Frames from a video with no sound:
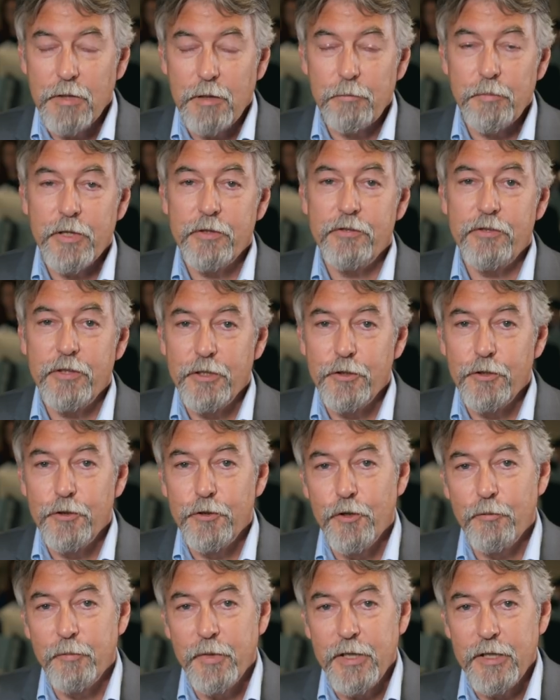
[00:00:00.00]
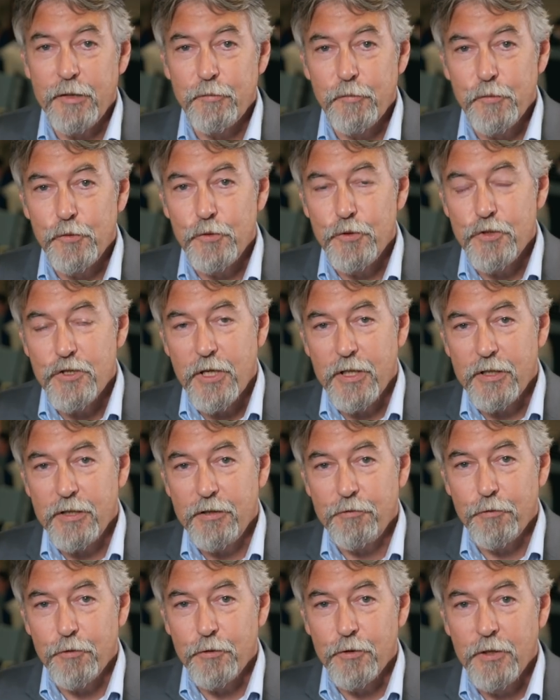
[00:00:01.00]
à partir de demain, il y a beaucoup de gens
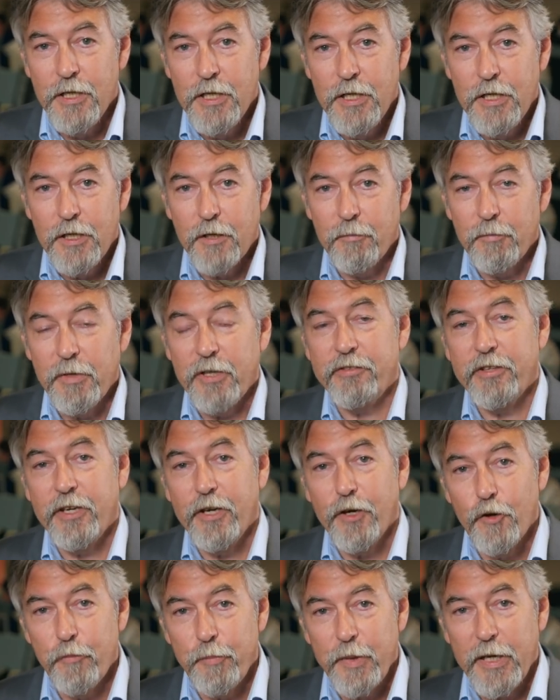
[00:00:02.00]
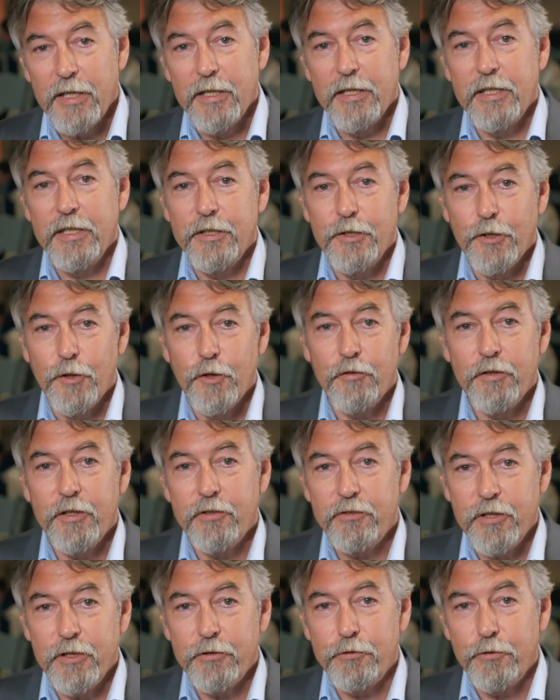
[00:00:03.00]
qui vont commencer à reparler de
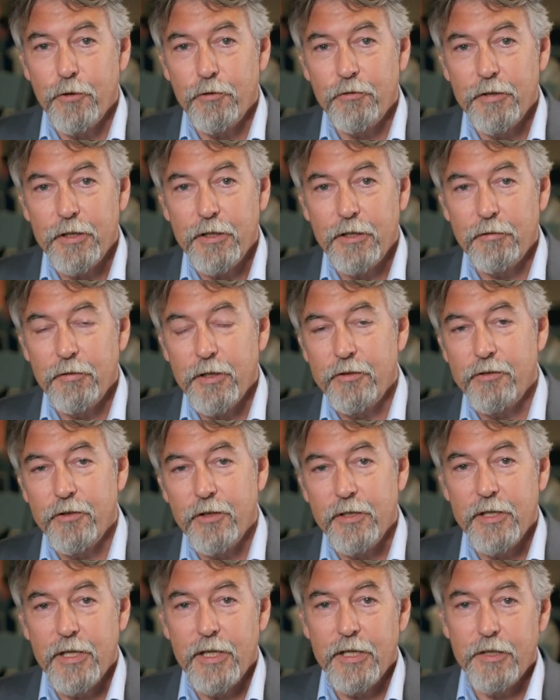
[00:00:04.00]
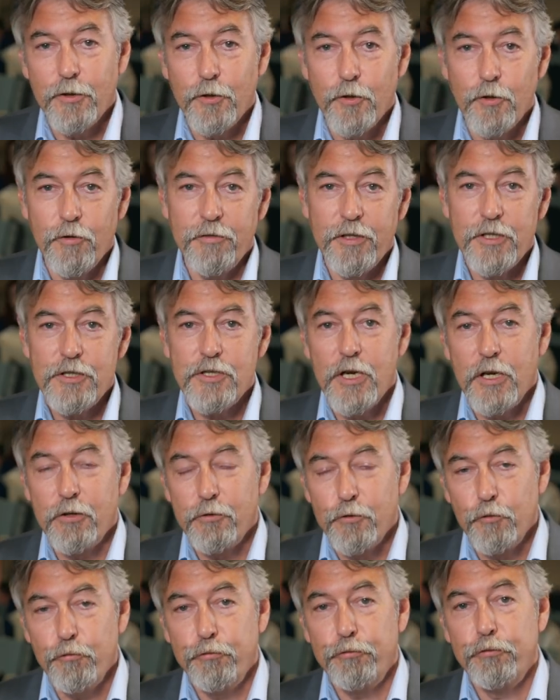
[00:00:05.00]
conversations avec Québec solidaire, de
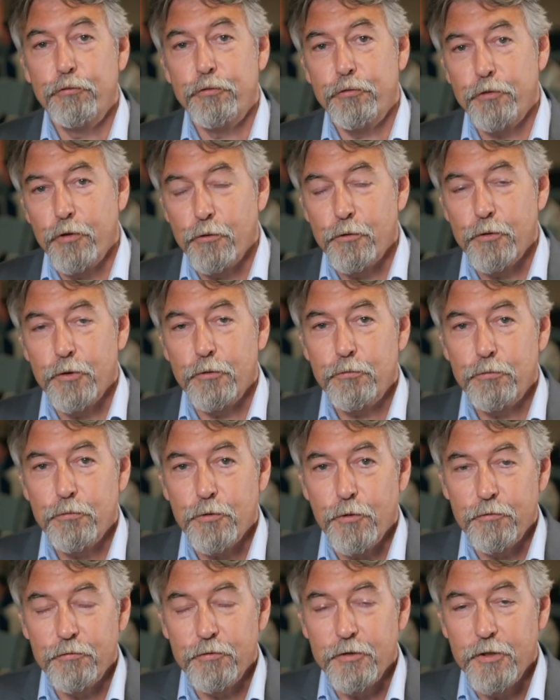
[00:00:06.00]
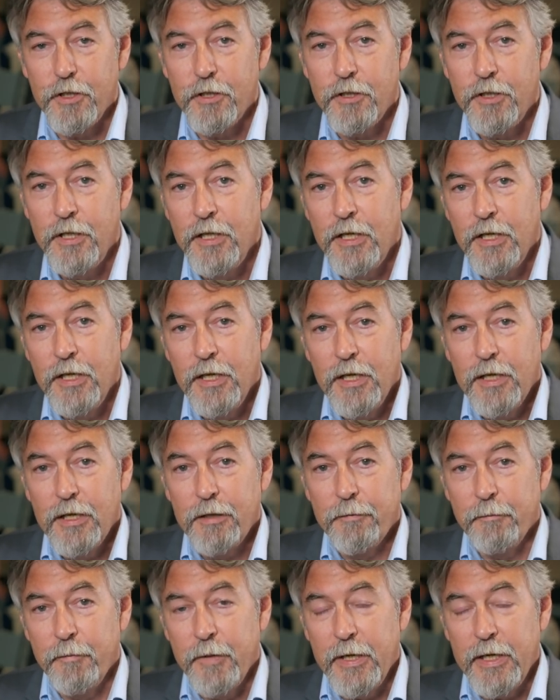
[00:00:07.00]
convergence, de fusion, de tout ce qu'on voudra.
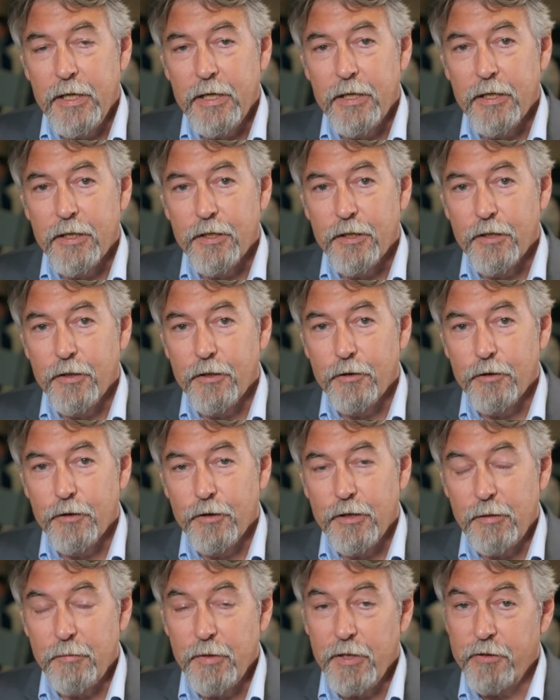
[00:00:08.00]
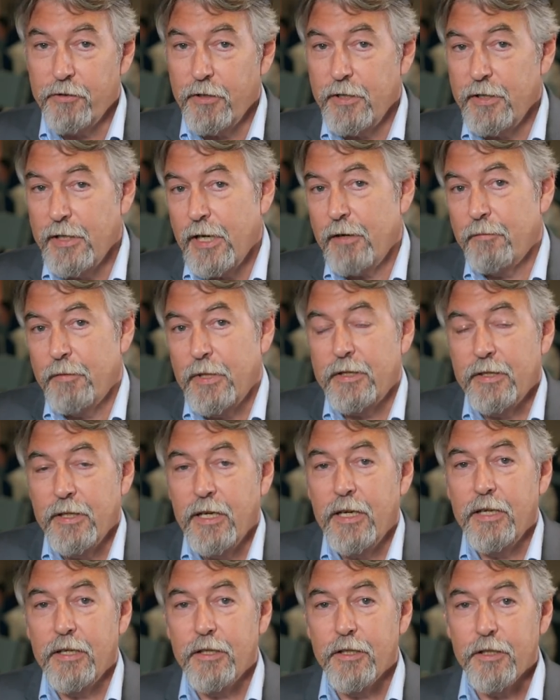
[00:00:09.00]
Mais euh, Québec solidaire,
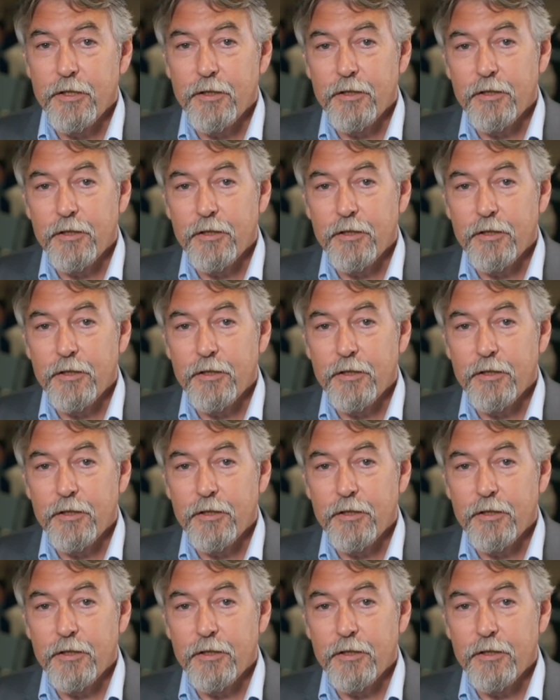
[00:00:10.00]
maintenant,